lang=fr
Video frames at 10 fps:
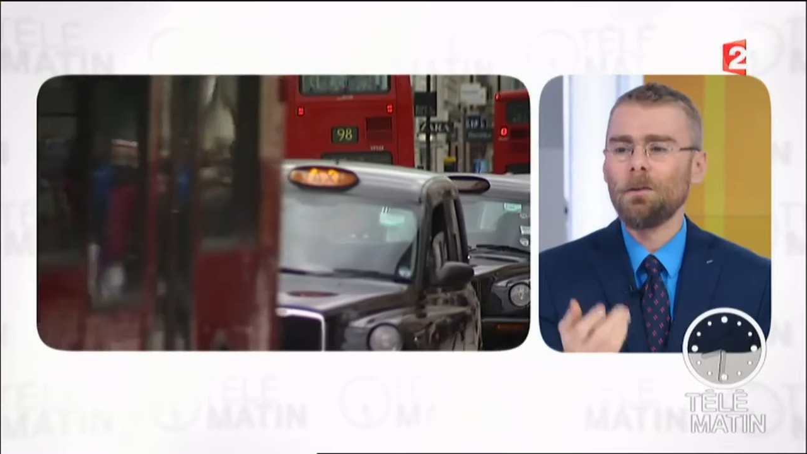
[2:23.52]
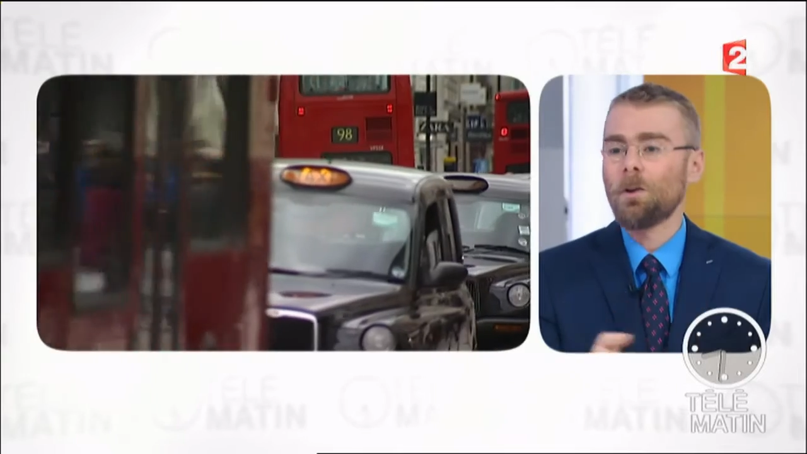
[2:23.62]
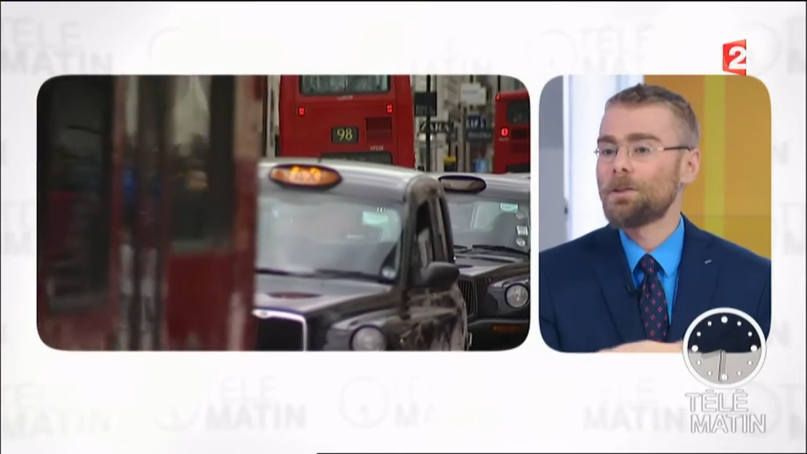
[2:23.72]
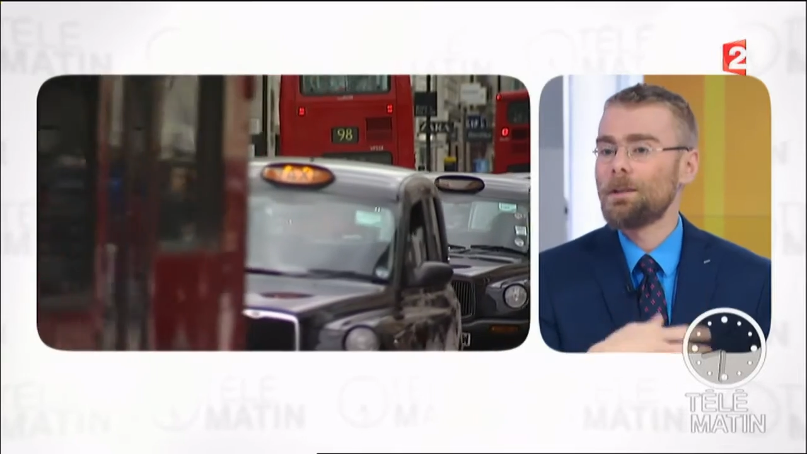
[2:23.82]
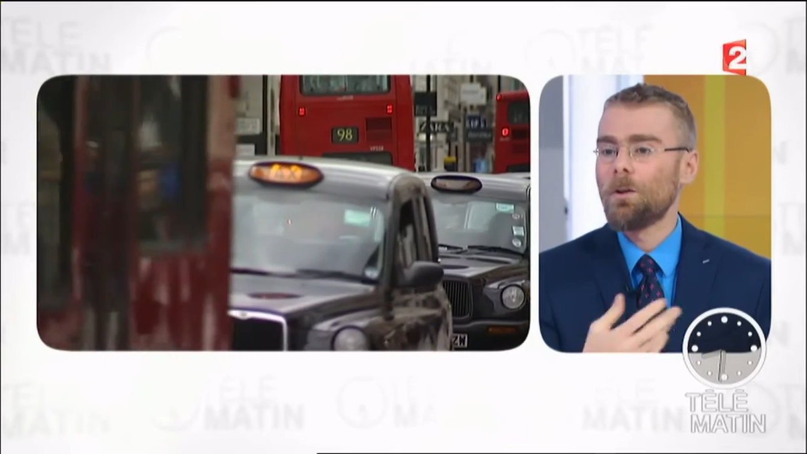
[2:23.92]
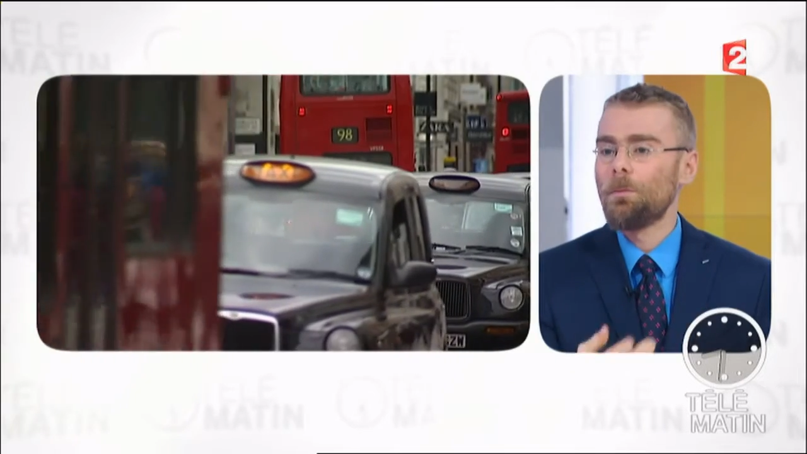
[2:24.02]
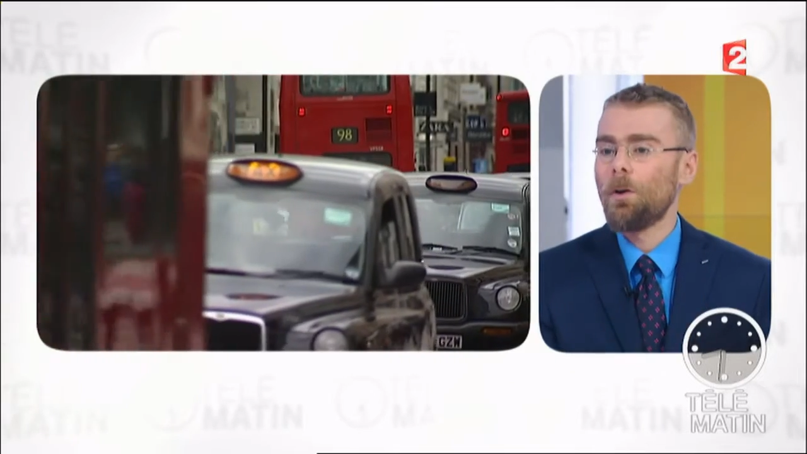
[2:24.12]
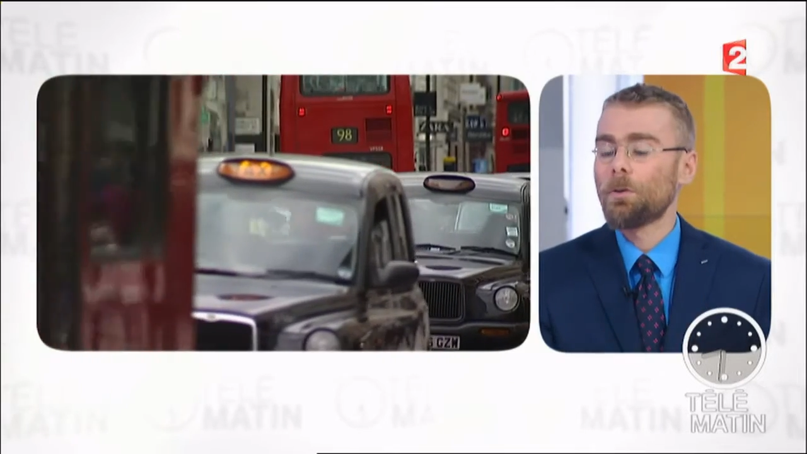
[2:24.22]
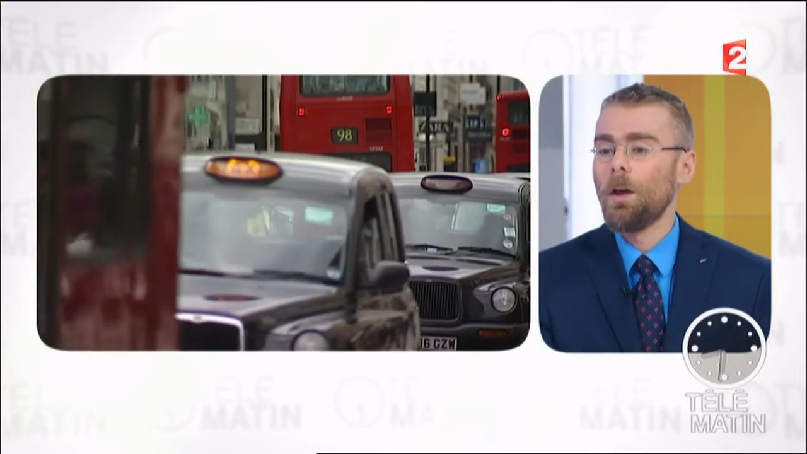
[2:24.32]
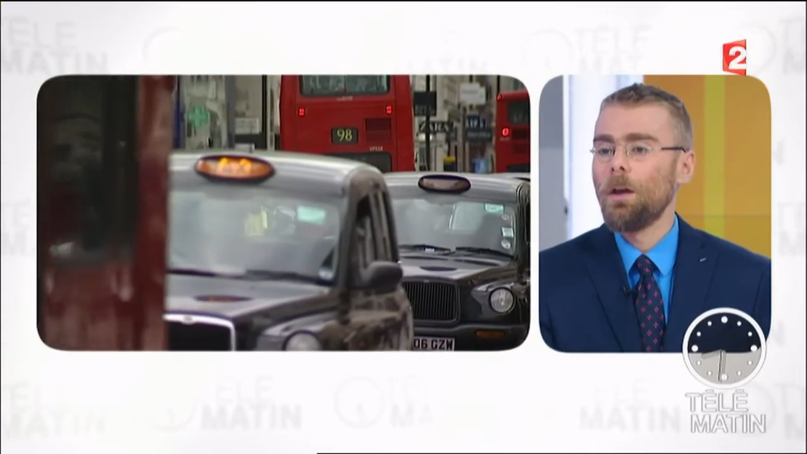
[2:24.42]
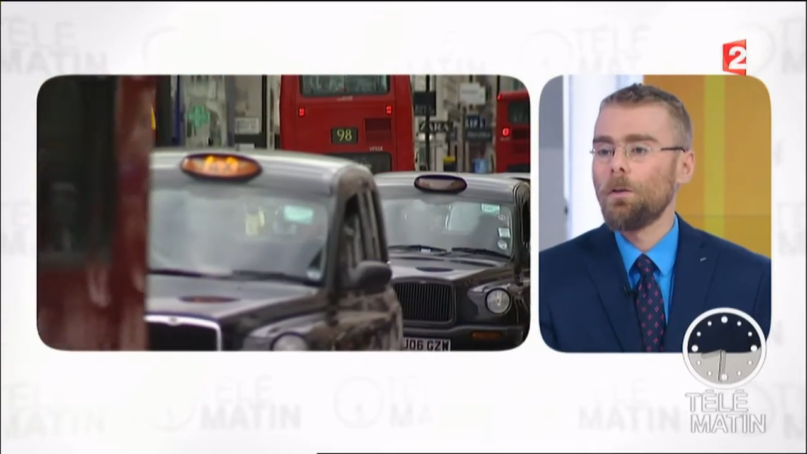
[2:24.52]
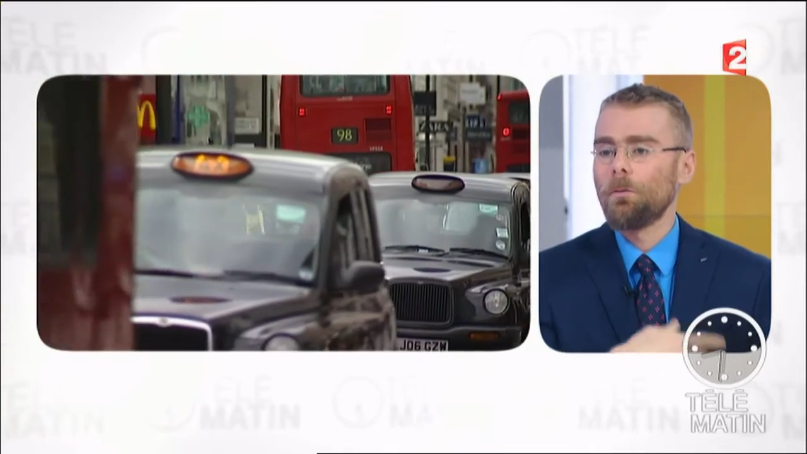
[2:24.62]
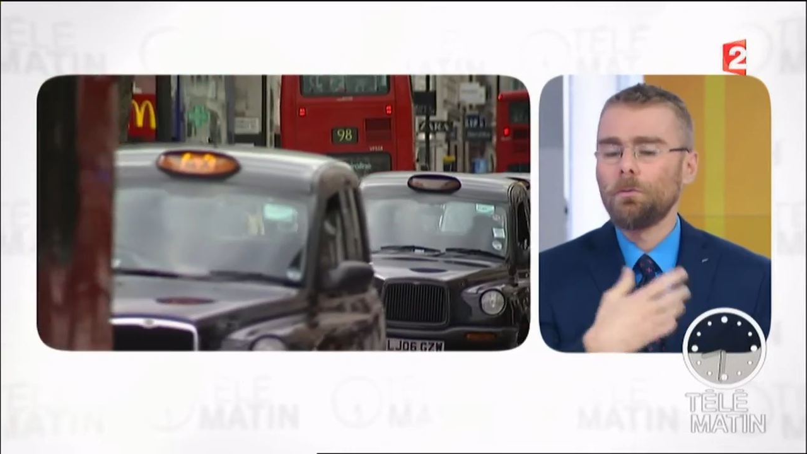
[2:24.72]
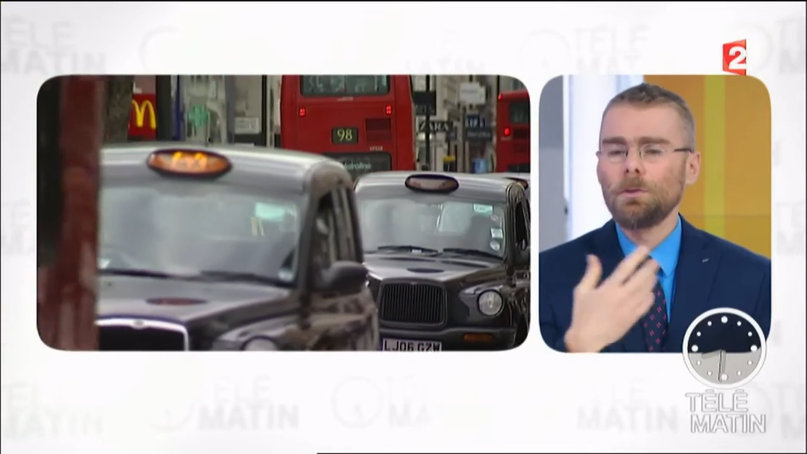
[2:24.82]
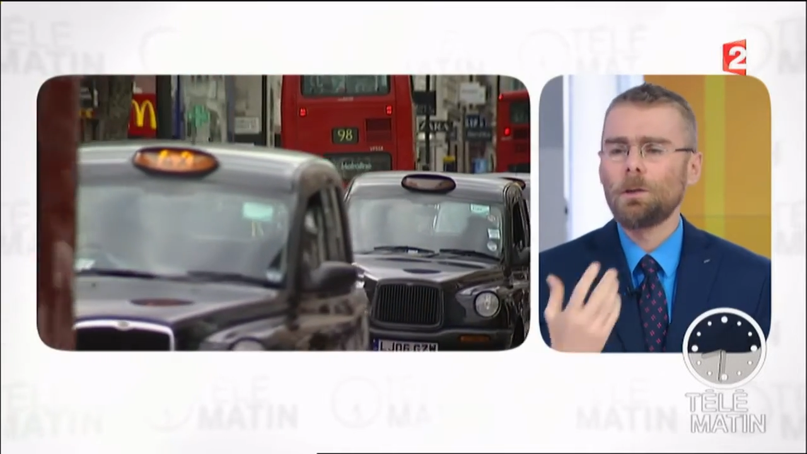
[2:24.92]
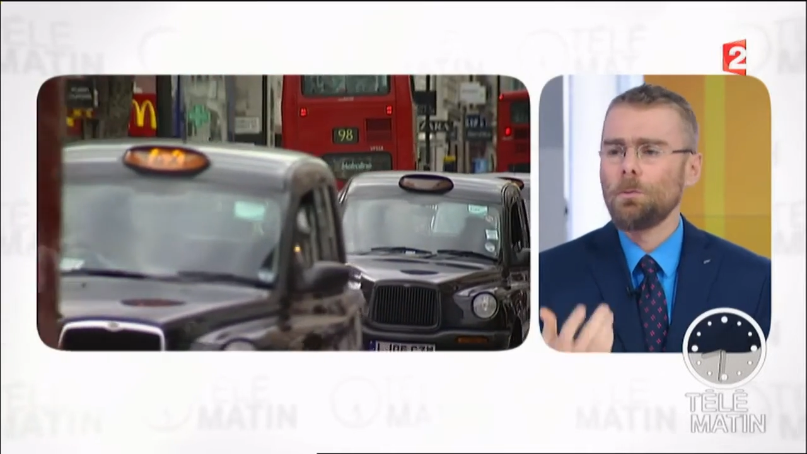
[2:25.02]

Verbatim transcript: quand il augmente, vous vous dites le